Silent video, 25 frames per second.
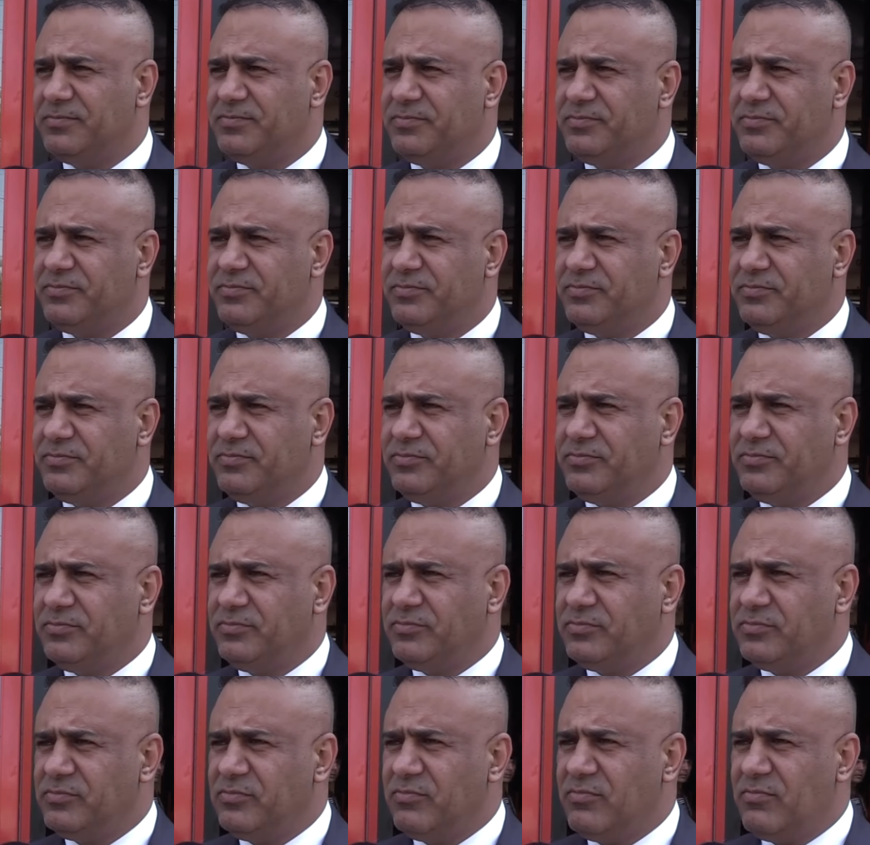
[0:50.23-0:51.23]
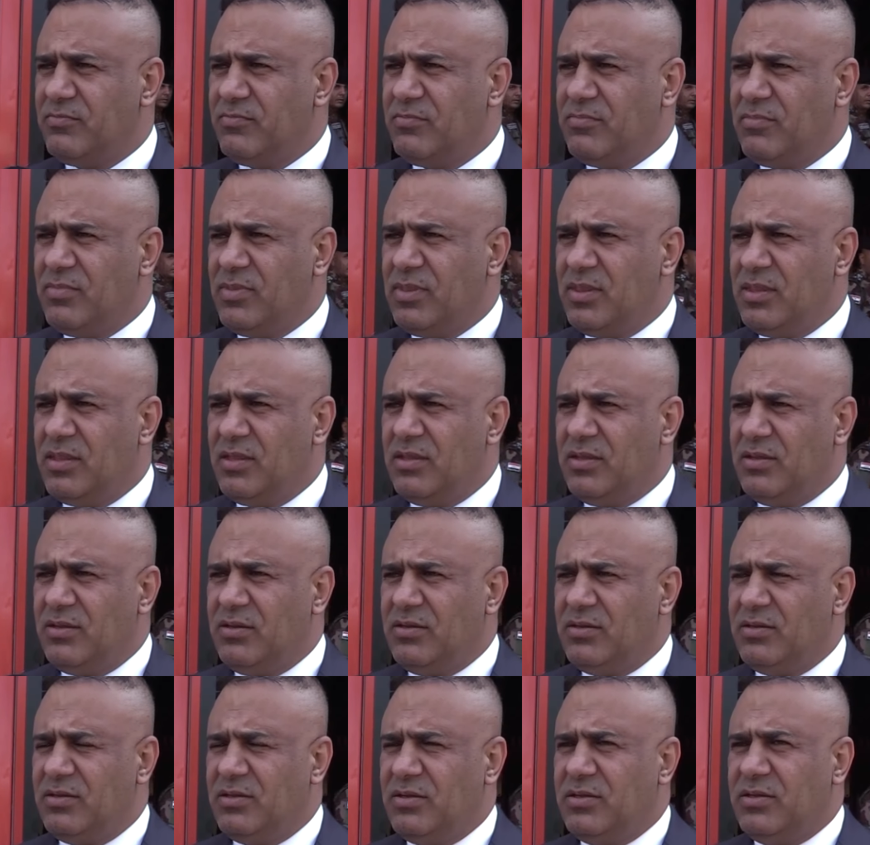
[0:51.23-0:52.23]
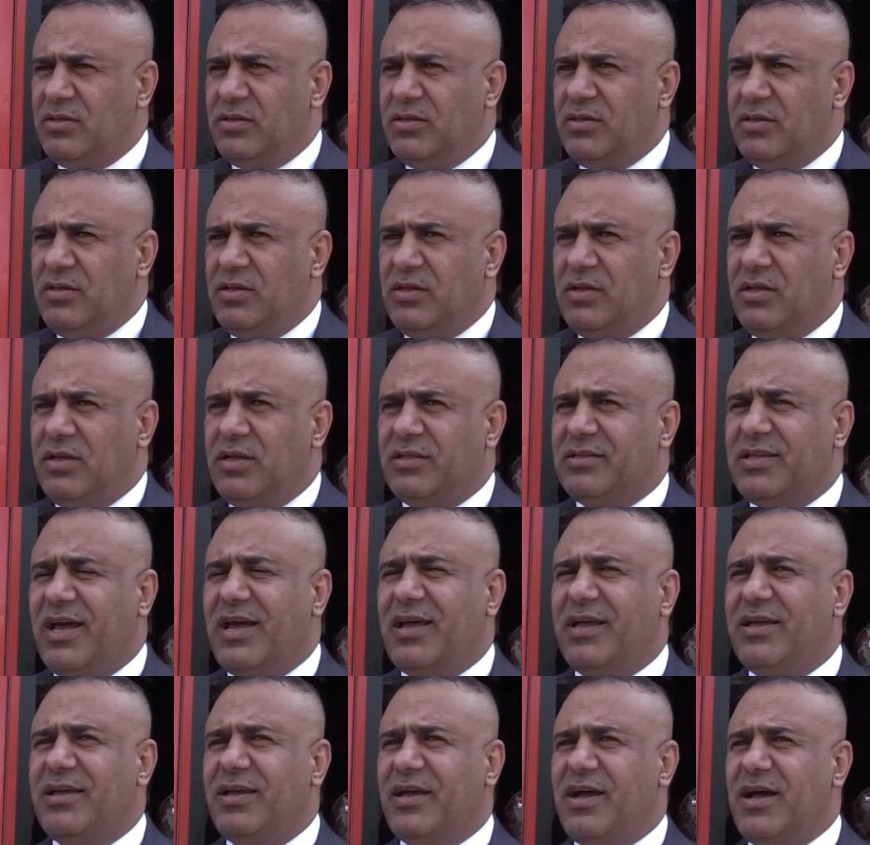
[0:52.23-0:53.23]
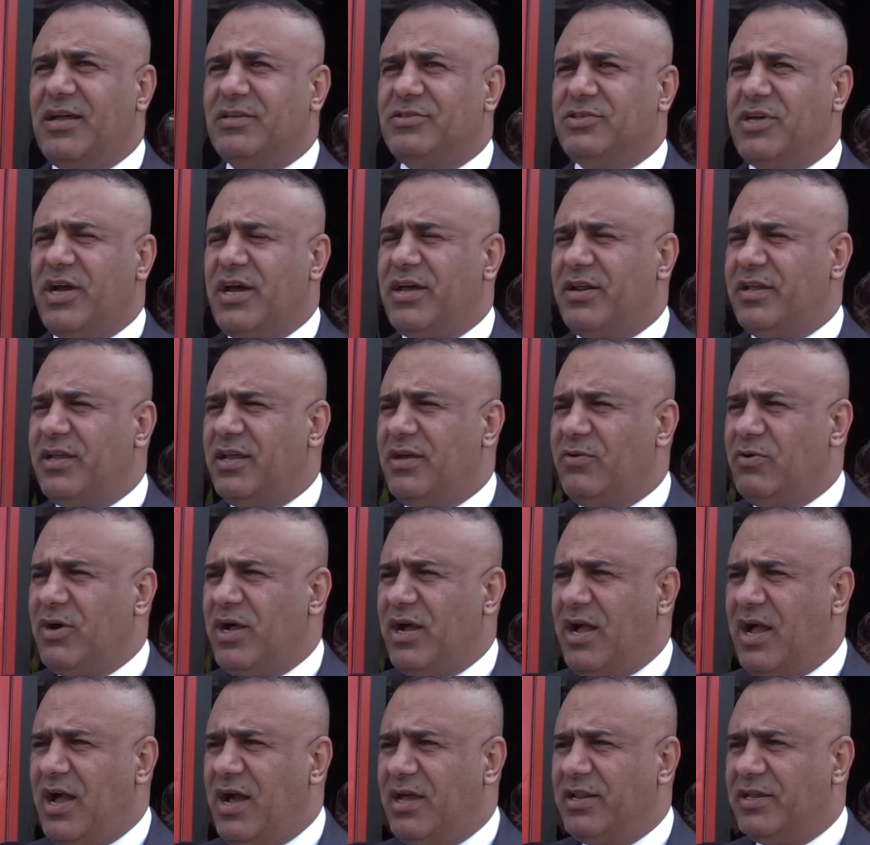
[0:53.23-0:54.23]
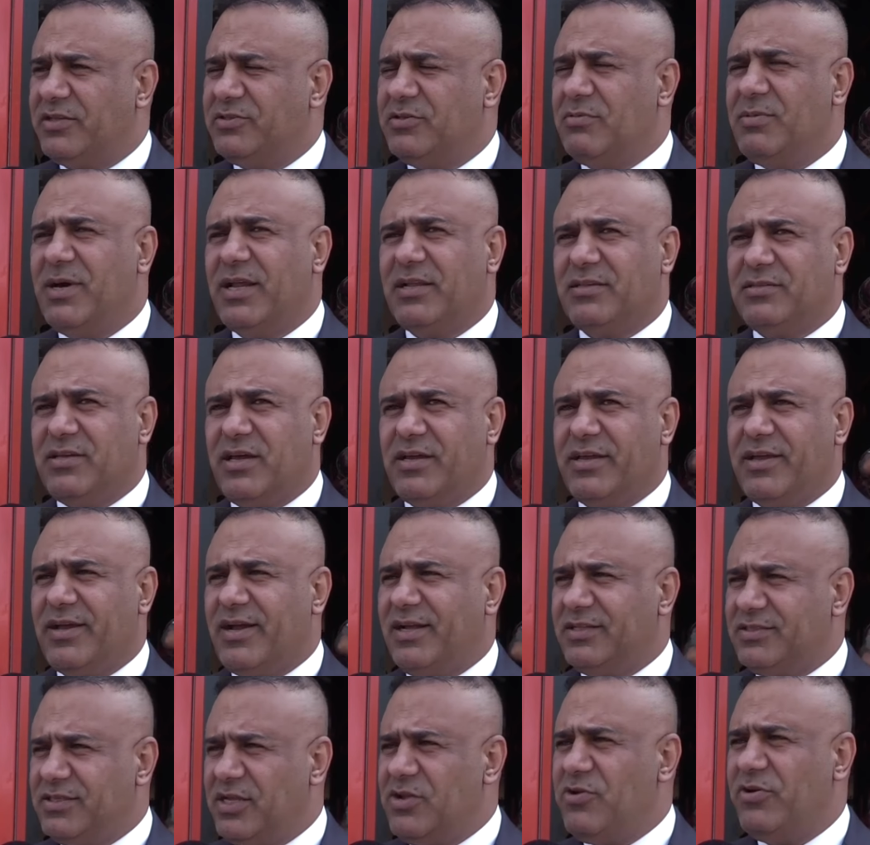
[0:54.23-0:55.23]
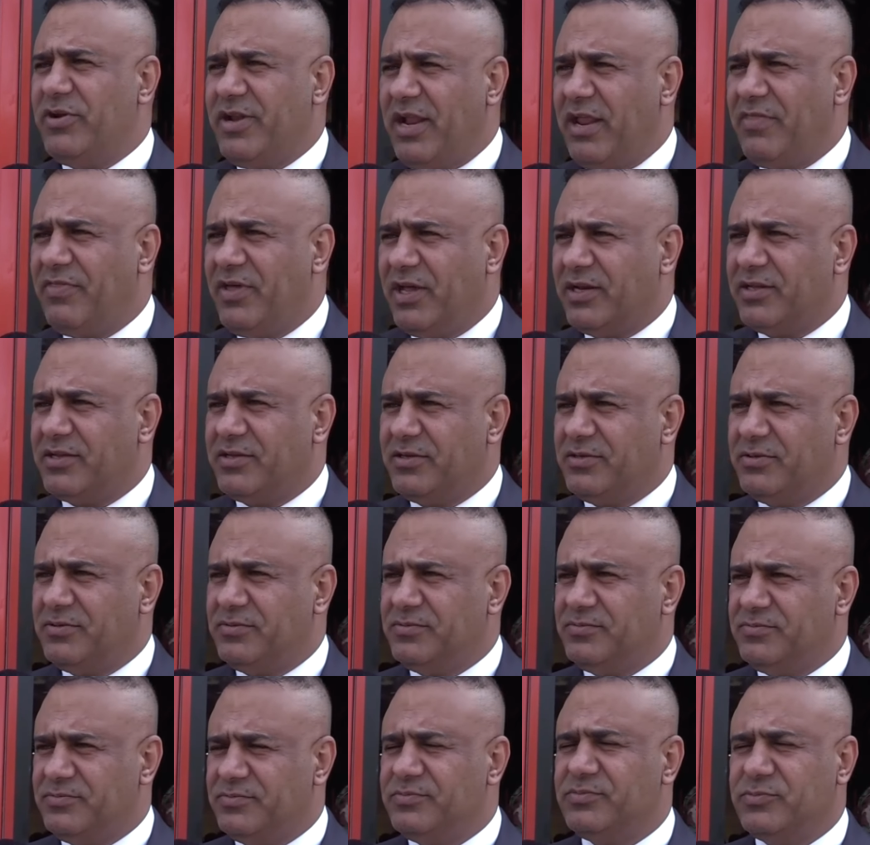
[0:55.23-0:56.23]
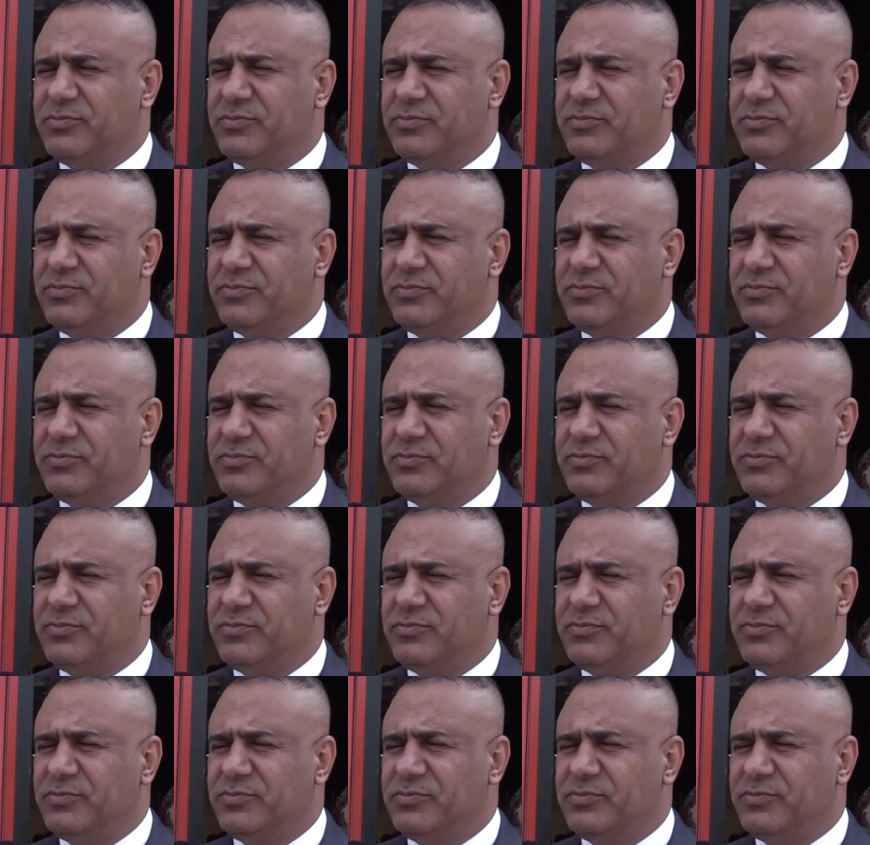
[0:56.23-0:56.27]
وصلتم الى خيوط فقط شكلتوا الاجهاد. تحقيقات جاريه وحال اكتمال التحقيقات سنعلن عن ذلك.